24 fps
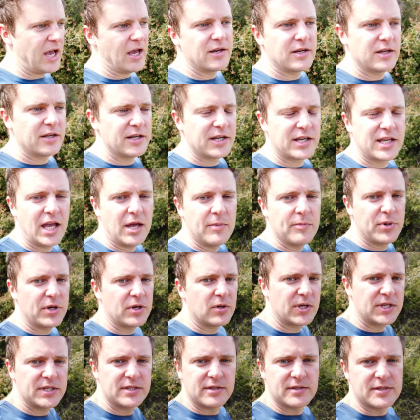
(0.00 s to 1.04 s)
keiner der
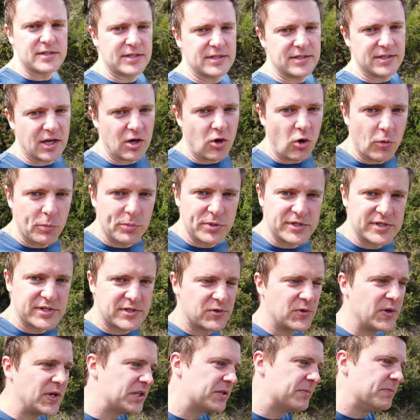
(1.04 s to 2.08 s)
Camper richtet sich nach
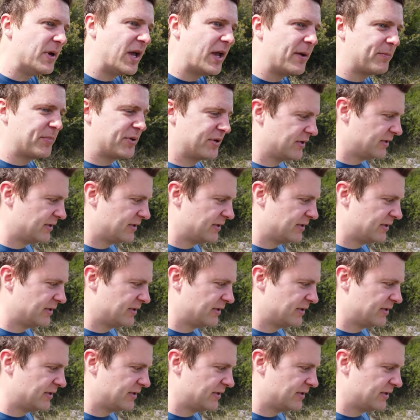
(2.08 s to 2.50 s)
OpenStreetMap.